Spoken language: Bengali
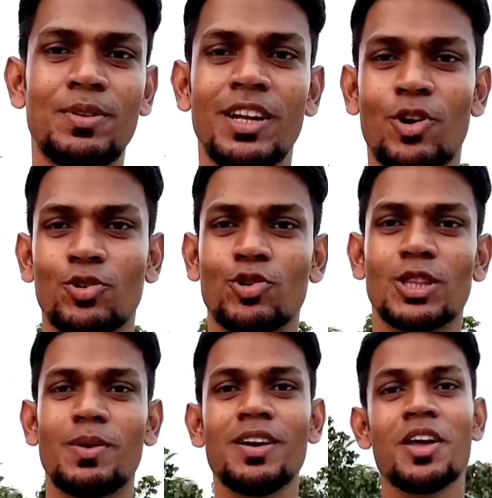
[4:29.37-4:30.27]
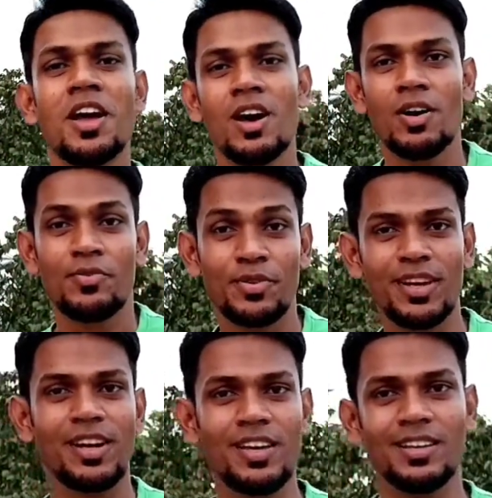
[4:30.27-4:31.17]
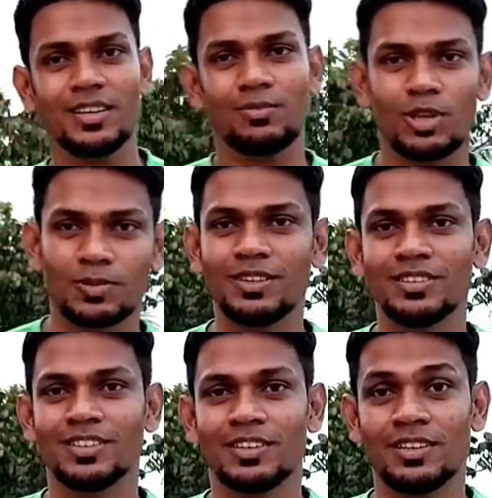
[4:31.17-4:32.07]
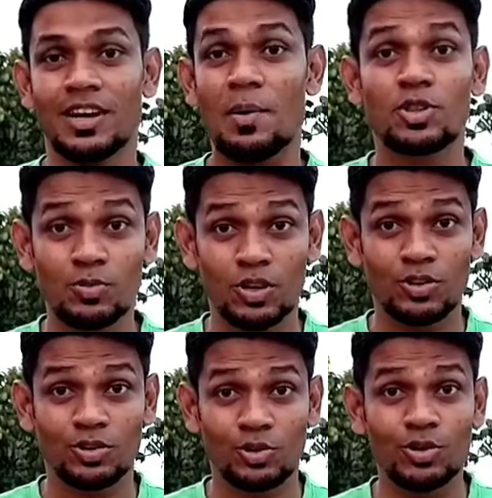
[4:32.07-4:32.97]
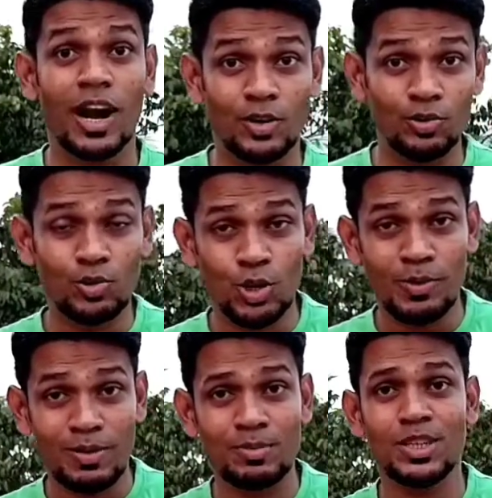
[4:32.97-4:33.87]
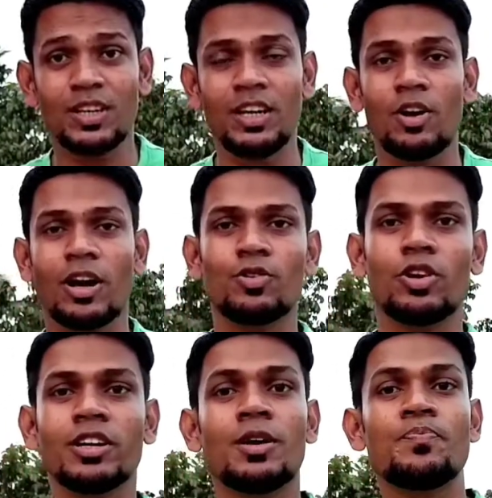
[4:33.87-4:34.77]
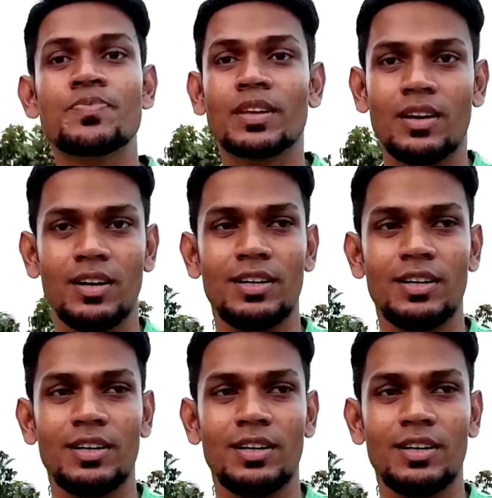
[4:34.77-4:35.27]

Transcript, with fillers: ডিস্টেন্সে আপনি রেকর্ড করতে পারেন ফ্রিলি বলতে পারেন আপনি যদি মনে করেন কোনো নাটক করবেন বা জেনারেলি এখন অনেক